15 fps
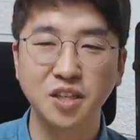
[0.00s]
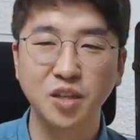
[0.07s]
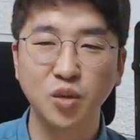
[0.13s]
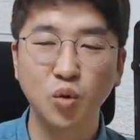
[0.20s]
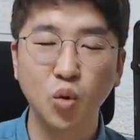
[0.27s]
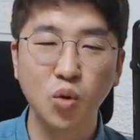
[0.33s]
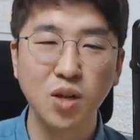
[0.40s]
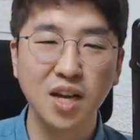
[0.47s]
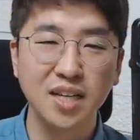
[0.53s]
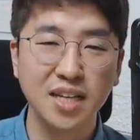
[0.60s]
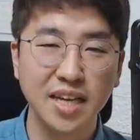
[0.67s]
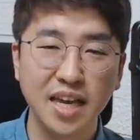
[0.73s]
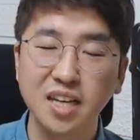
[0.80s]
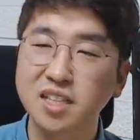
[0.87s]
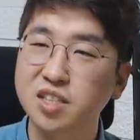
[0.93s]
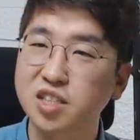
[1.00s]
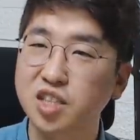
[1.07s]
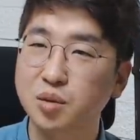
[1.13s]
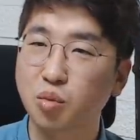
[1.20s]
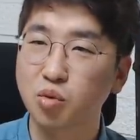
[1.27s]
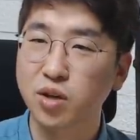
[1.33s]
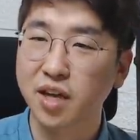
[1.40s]
토일간의 예를
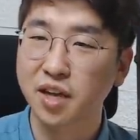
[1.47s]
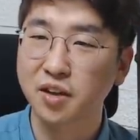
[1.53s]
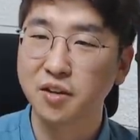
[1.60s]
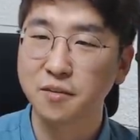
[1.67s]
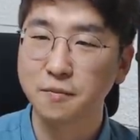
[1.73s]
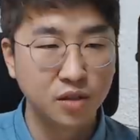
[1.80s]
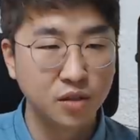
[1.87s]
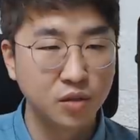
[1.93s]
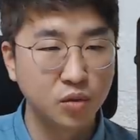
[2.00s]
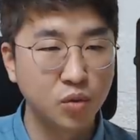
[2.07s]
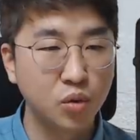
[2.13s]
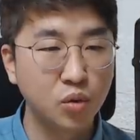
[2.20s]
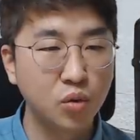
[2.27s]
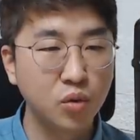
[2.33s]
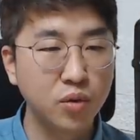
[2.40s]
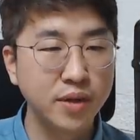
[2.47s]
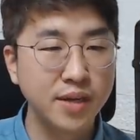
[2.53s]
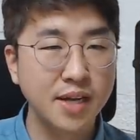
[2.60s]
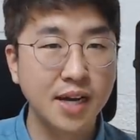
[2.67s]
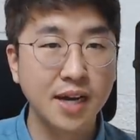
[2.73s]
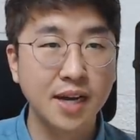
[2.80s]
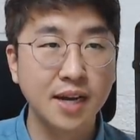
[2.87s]
들어볼게요.
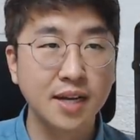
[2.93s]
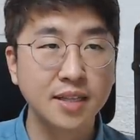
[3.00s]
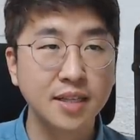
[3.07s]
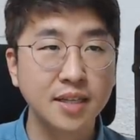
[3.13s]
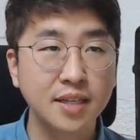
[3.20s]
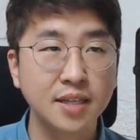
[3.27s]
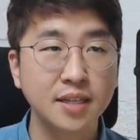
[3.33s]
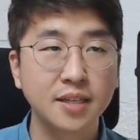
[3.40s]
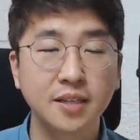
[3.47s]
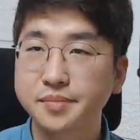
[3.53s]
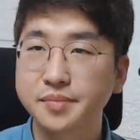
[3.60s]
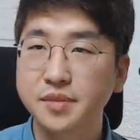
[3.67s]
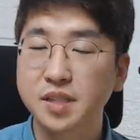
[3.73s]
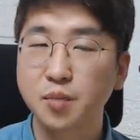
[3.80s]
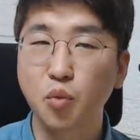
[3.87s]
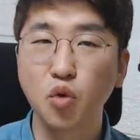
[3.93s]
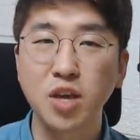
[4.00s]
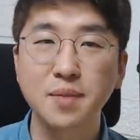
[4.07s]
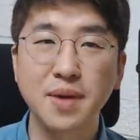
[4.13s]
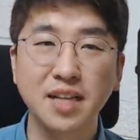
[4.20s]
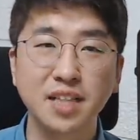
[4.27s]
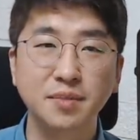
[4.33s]
토일간이 목이
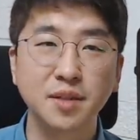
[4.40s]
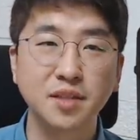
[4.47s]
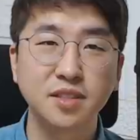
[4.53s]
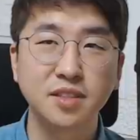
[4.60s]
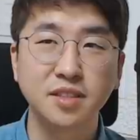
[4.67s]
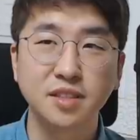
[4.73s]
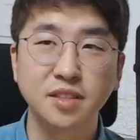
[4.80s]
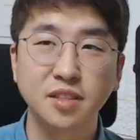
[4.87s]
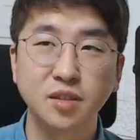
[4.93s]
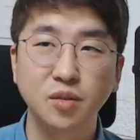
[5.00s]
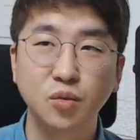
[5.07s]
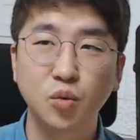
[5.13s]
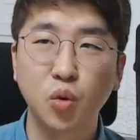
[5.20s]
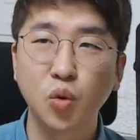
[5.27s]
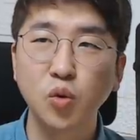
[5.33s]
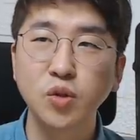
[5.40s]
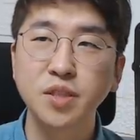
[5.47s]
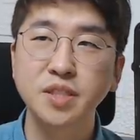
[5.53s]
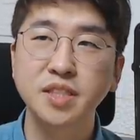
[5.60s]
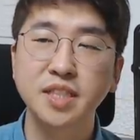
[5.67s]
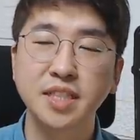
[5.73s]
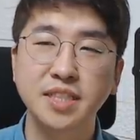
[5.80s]
많으면은
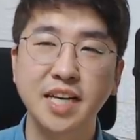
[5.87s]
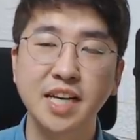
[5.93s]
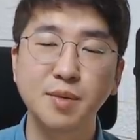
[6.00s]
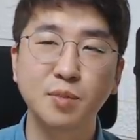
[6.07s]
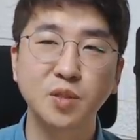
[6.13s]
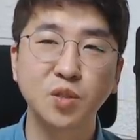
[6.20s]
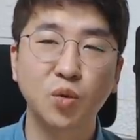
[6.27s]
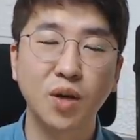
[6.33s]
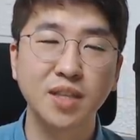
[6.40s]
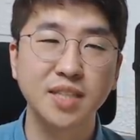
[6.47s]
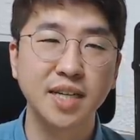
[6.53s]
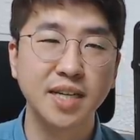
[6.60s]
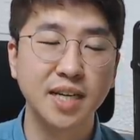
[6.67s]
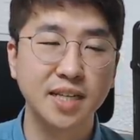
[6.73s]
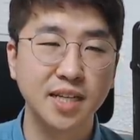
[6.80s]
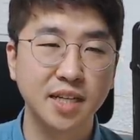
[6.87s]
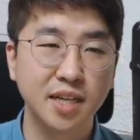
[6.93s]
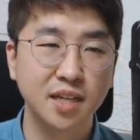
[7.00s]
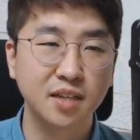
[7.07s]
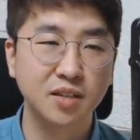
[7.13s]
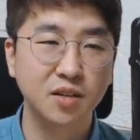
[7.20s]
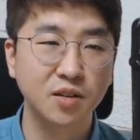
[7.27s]
토는 이제 제일 먼저 관찰해야 될
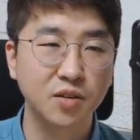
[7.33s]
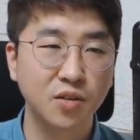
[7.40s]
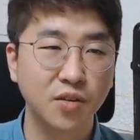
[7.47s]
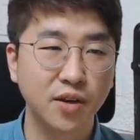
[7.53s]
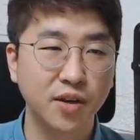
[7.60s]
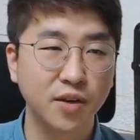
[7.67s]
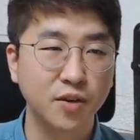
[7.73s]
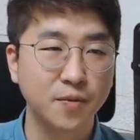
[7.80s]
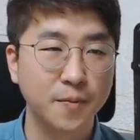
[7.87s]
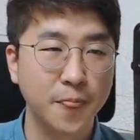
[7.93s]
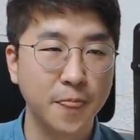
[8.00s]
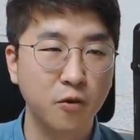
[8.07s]
게 그런 거예요.